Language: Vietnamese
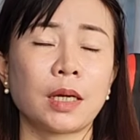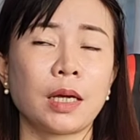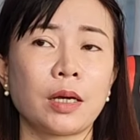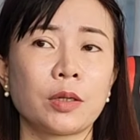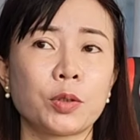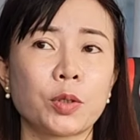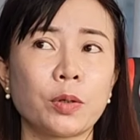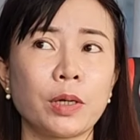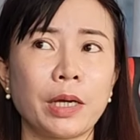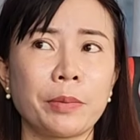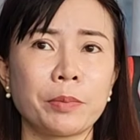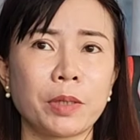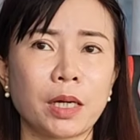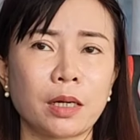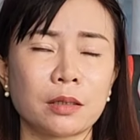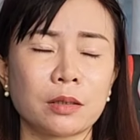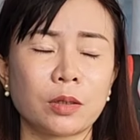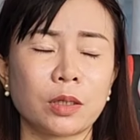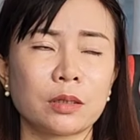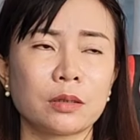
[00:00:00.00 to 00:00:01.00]
dạ, chỗ em
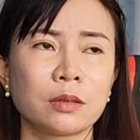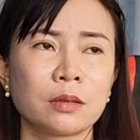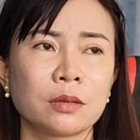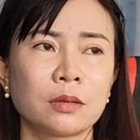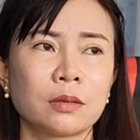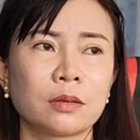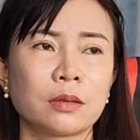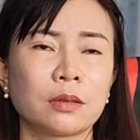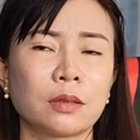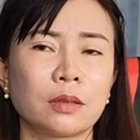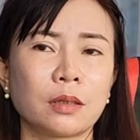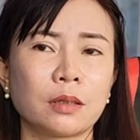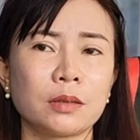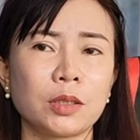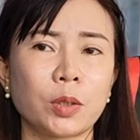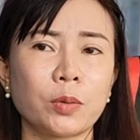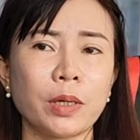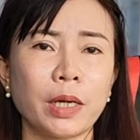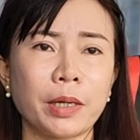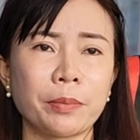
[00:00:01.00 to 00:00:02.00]
gần rồi ừ. ở
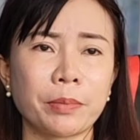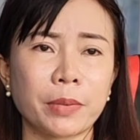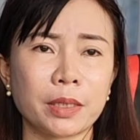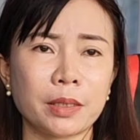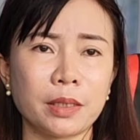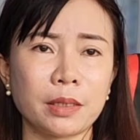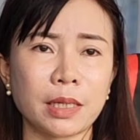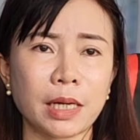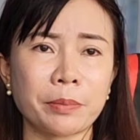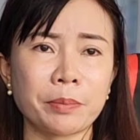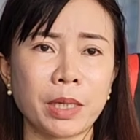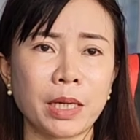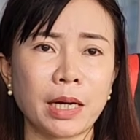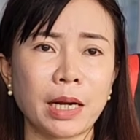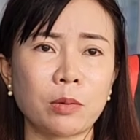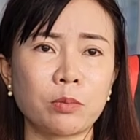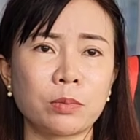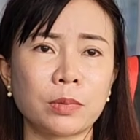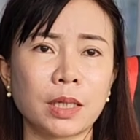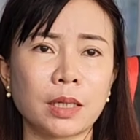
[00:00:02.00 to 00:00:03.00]
chỗ em mà đi ra Bình
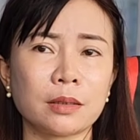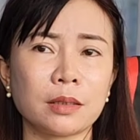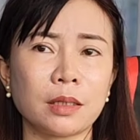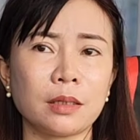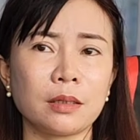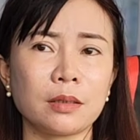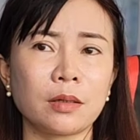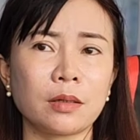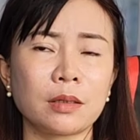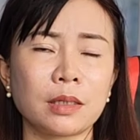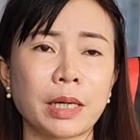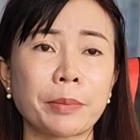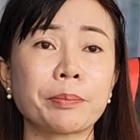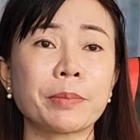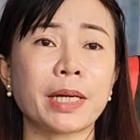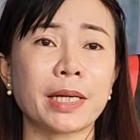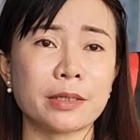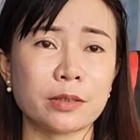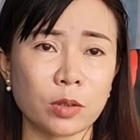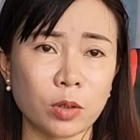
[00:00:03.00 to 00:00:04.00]
Long là chỉ có 5
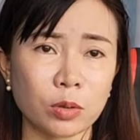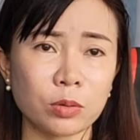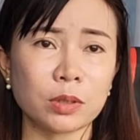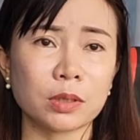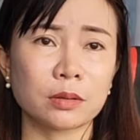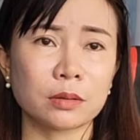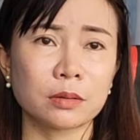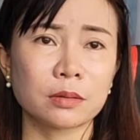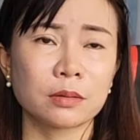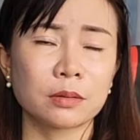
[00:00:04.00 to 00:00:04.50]
cây số à.